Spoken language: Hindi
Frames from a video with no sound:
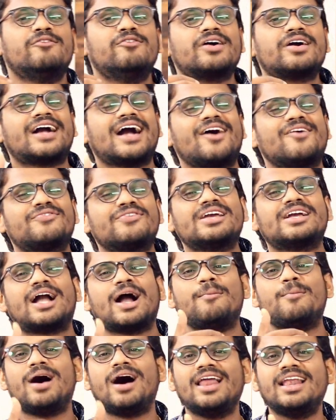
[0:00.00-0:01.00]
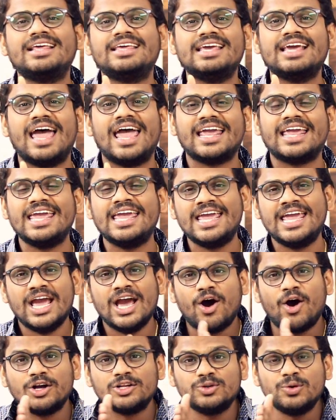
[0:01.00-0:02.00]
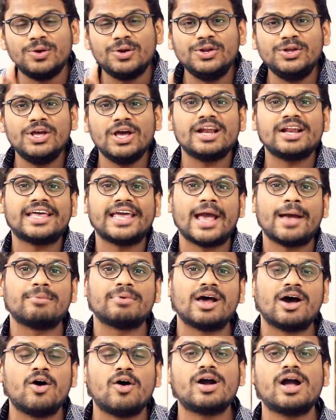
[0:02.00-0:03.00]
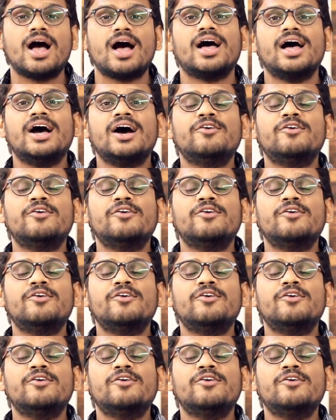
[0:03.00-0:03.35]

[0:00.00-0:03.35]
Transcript: वो काफी कमाल की आएगी और जो रियर कैमरा होगा